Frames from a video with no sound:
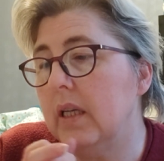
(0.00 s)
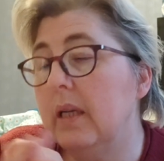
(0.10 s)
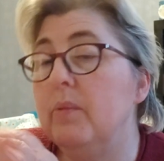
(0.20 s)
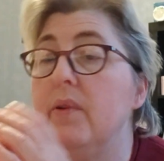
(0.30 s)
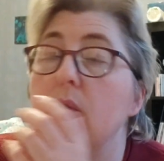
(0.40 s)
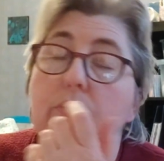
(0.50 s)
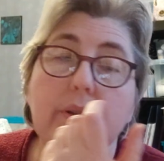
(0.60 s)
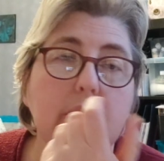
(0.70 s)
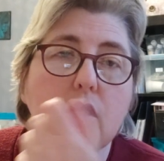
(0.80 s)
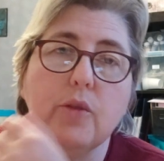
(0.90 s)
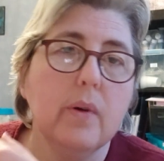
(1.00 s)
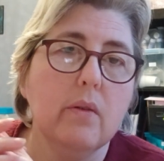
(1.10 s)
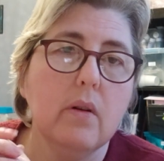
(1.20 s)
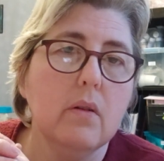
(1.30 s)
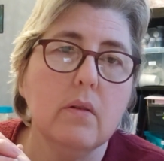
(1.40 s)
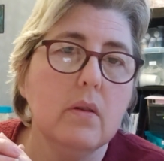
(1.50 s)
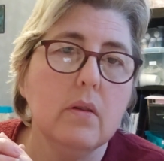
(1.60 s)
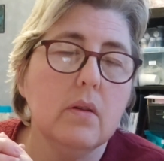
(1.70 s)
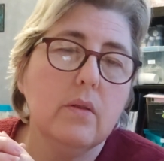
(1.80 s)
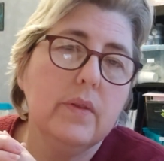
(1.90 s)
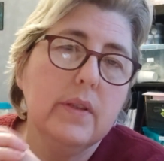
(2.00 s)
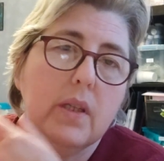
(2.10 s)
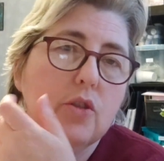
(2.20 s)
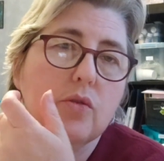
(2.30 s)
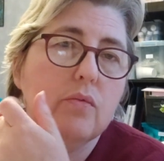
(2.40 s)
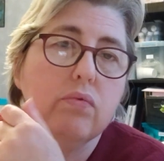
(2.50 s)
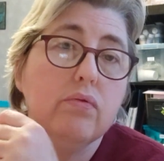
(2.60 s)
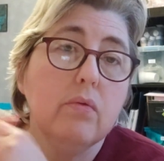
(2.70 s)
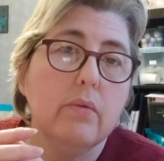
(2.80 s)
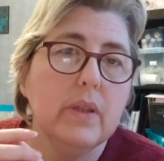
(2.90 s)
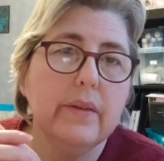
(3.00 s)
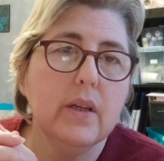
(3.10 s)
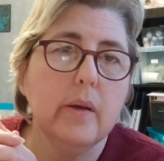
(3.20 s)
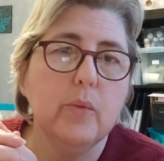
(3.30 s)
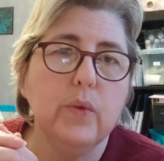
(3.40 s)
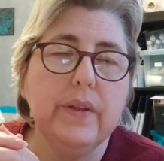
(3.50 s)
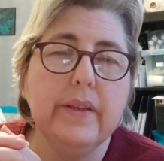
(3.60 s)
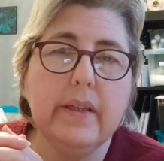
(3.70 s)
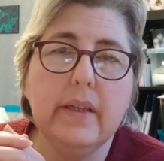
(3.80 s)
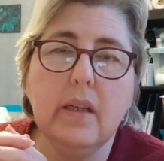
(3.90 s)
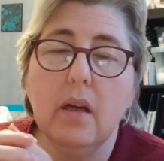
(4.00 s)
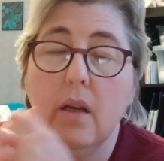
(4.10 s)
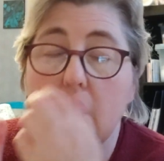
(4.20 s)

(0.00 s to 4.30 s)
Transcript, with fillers: et puis le vintage, bah, le vintage, vous avez quand même une idée.